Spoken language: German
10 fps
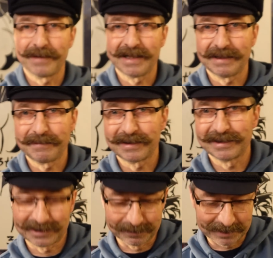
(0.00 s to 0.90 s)
hernehmen
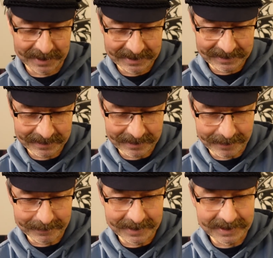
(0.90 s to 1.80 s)
als zum Trinken,
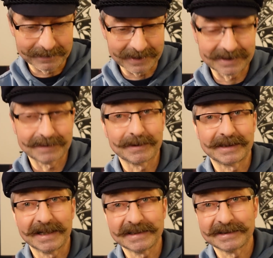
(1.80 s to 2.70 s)
aber ich werde ihn einmal
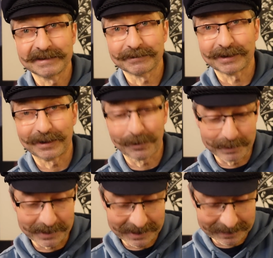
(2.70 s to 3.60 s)
testen und dann auch
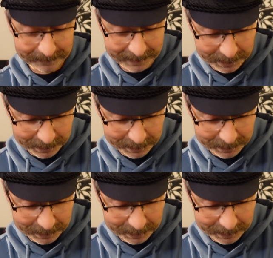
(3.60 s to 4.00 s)
berichten, wie er